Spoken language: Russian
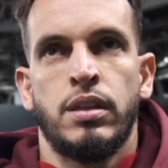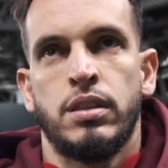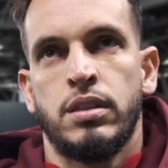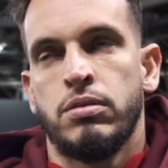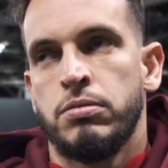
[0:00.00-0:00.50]

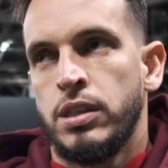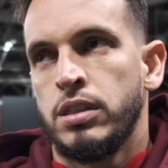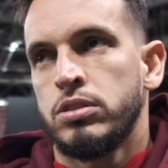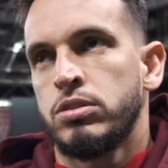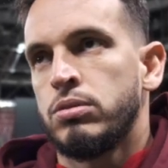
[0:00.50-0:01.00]
И
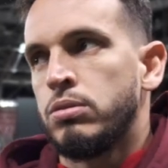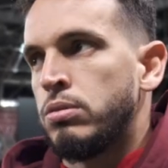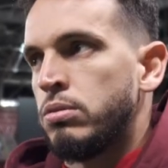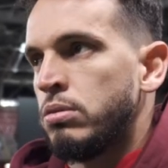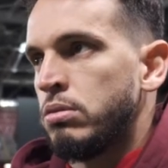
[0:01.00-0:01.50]
уверен,
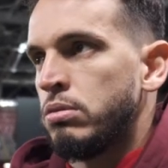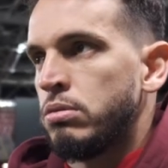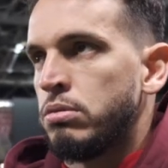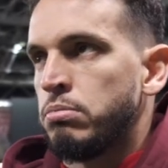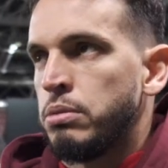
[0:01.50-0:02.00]
что
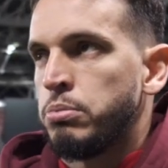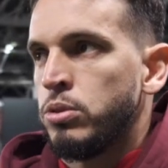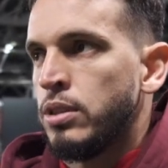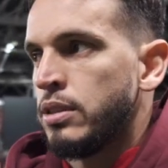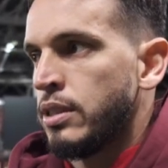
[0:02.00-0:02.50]
мы
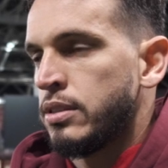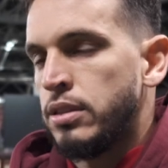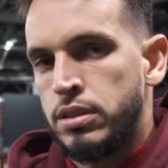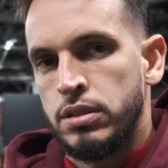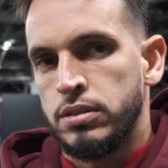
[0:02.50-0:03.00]
будем
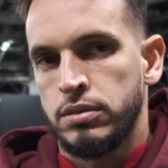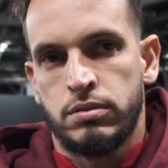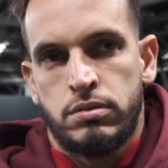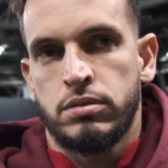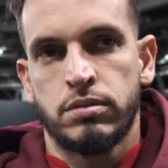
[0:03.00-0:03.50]
относить ну,